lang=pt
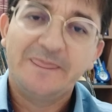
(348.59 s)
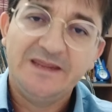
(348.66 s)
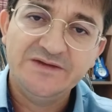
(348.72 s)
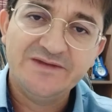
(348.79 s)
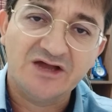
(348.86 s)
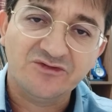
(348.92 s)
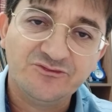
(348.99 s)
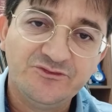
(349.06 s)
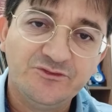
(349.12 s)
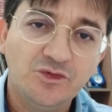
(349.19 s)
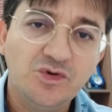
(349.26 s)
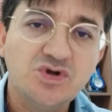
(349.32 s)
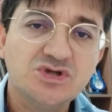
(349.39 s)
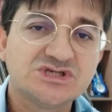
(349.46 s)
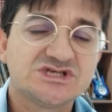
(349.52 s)
e na
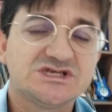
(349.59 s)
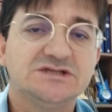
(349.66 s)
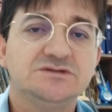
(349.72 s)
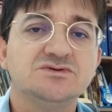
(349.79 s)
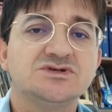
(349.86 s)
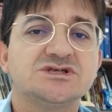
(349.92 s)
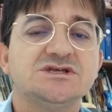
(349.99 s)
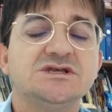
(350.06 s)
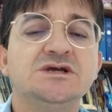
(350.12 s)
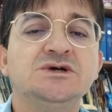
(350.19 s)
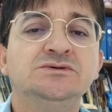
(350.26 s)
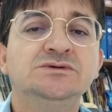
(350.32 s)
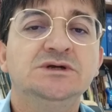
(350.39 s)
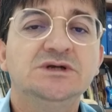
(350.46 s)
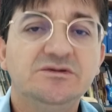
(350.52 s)
força do
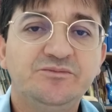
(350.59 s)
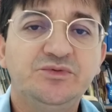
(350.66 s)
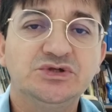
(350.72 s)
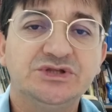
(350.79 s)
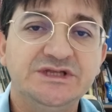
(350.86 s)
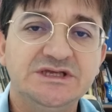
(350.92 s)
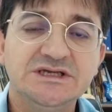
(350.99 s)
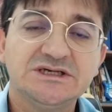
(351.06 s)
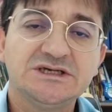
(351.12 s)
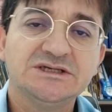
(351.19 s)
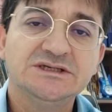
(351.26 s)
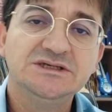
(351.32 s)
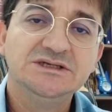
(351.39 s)
seu poder.